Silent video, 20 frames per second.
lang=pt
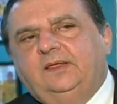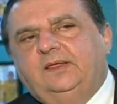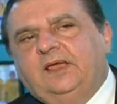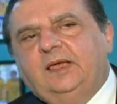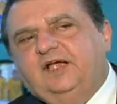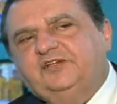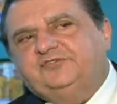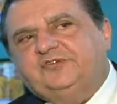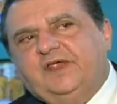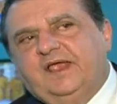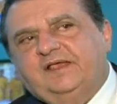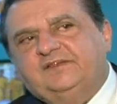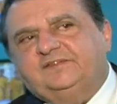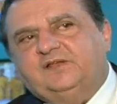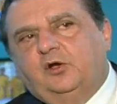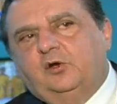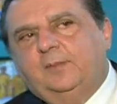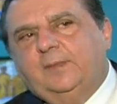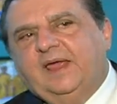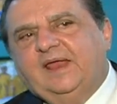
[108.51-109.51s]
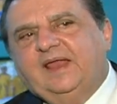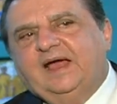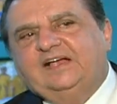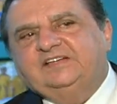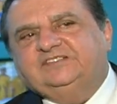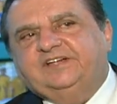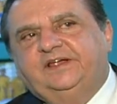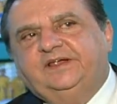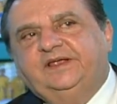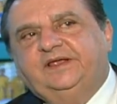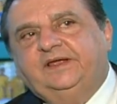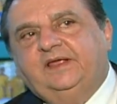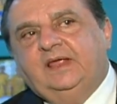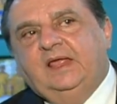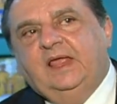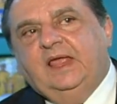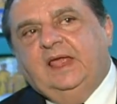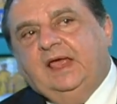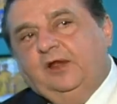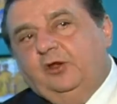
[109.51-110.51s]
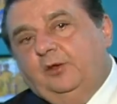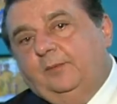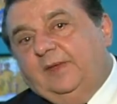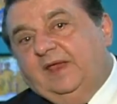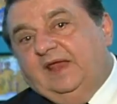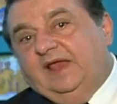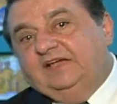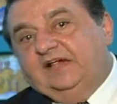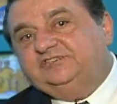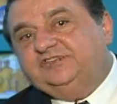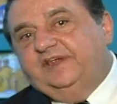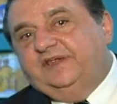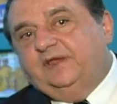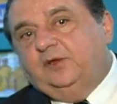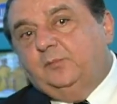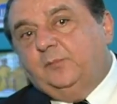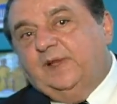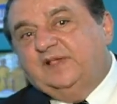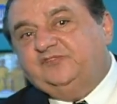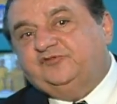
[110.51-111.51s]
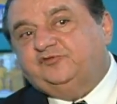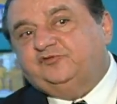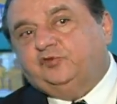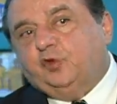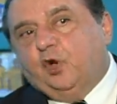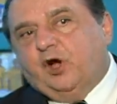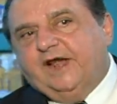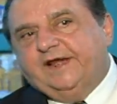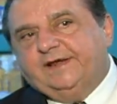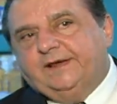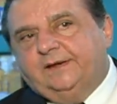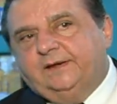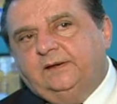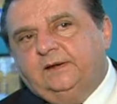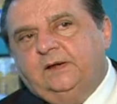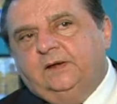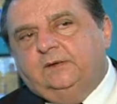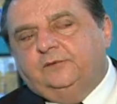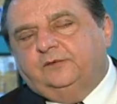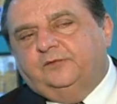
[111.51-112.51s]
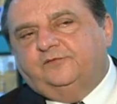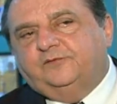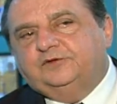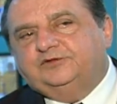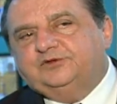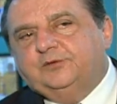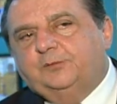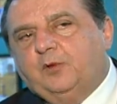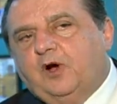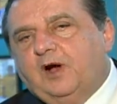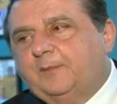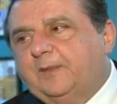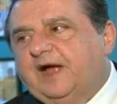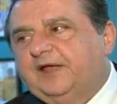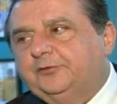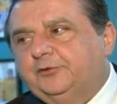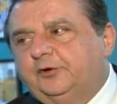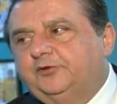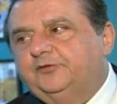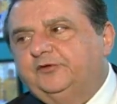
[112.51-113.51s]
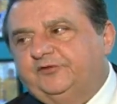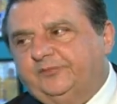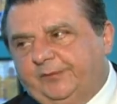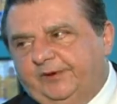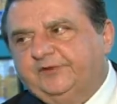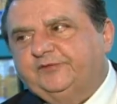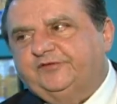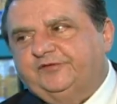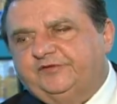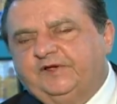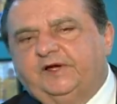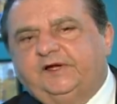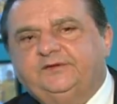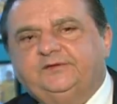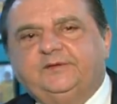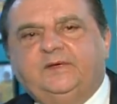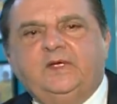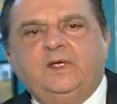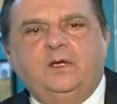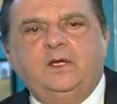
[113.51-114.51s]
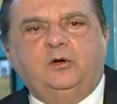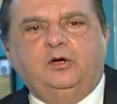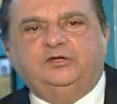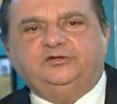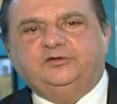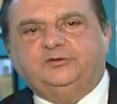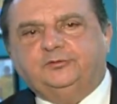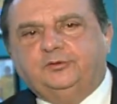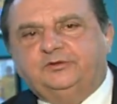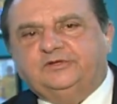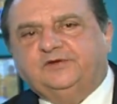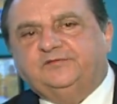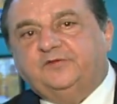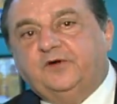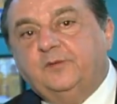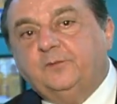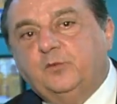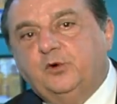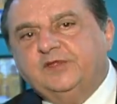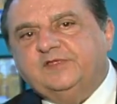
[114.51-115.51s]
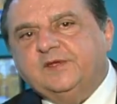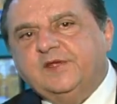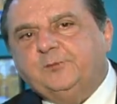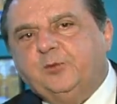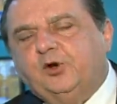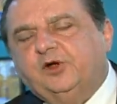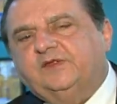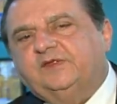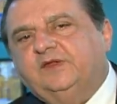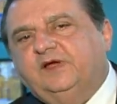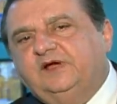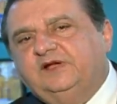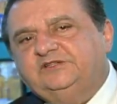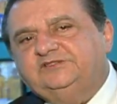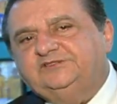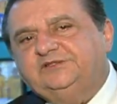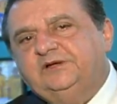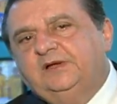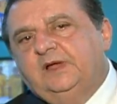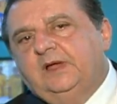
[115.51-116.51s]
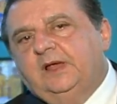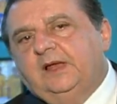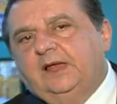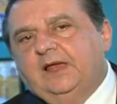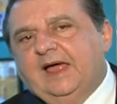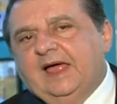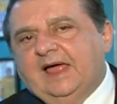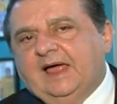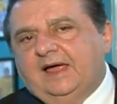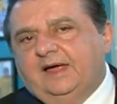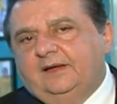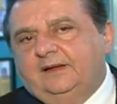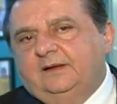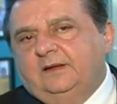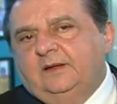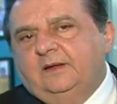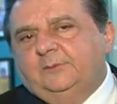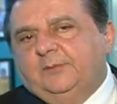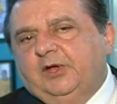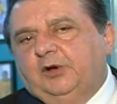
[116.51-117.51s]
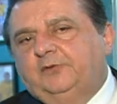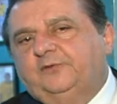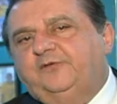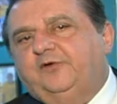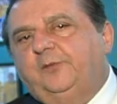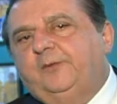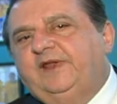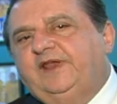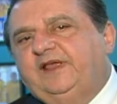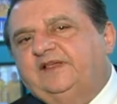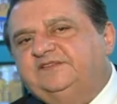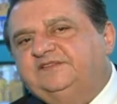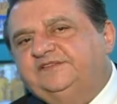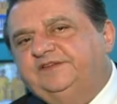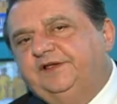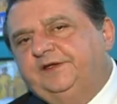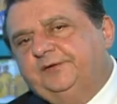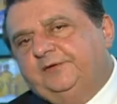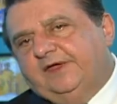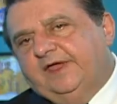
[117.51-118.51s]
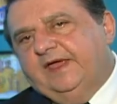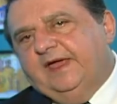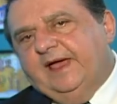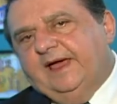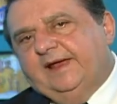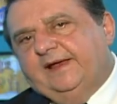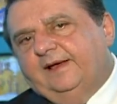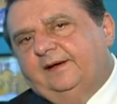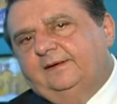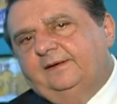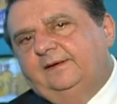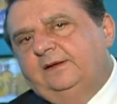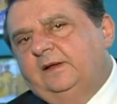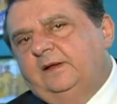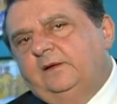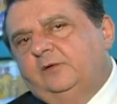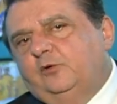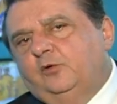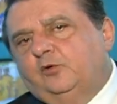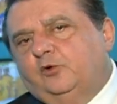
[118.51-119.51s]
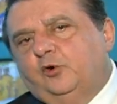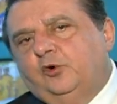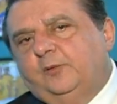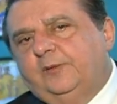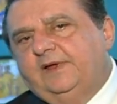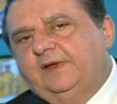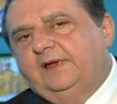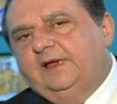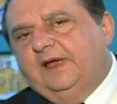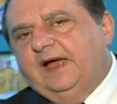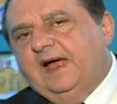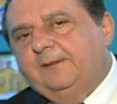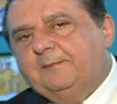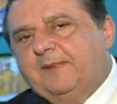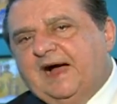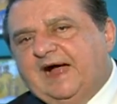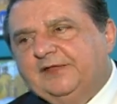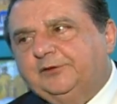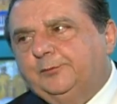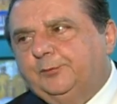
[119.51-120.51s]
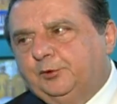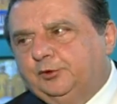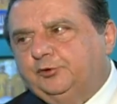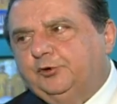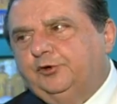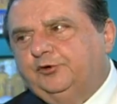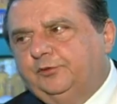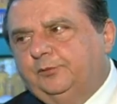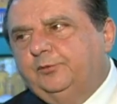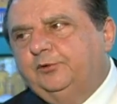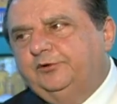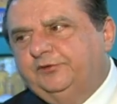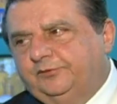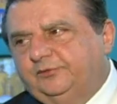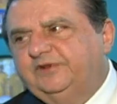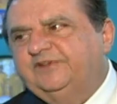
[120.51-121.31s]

E acho que essa homenagem aí, ela homenageia uma história do futebol amador do Espírito Santo, onde Dutra foi muito importante lá pelo Fluminense, que era um clube amado por todo mundo no